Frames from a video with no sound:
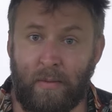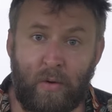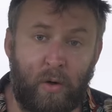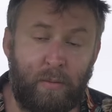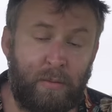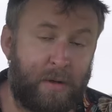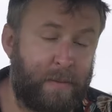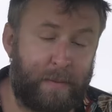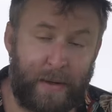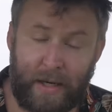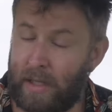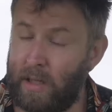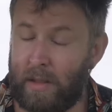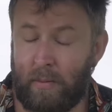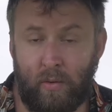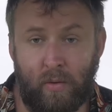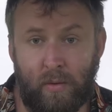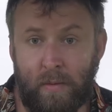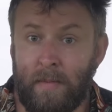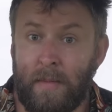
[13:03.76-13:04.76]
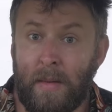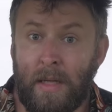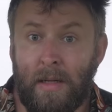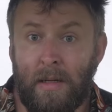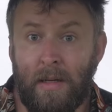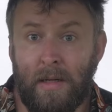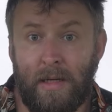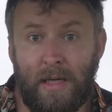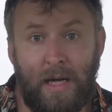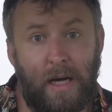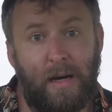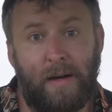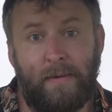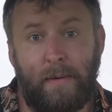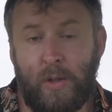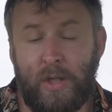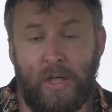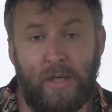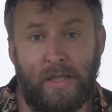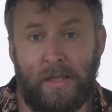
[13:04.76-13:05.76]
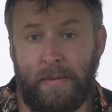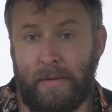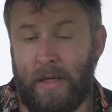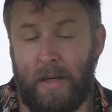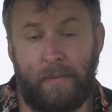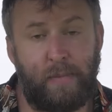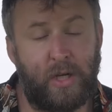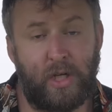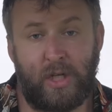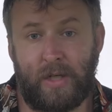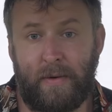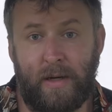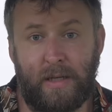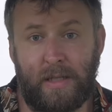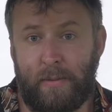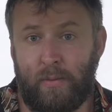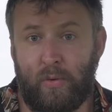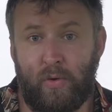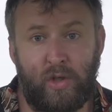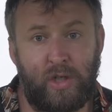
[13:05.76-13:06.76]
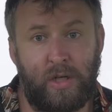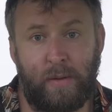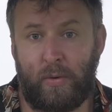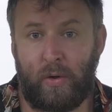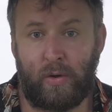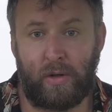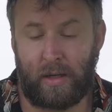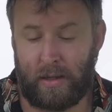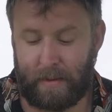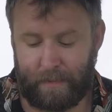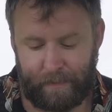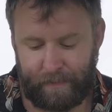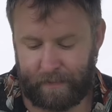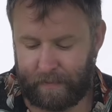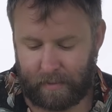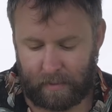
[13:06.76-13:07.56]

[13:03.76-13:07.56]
объемах, поэтому я вообще не, не переживаю за будущее пленки.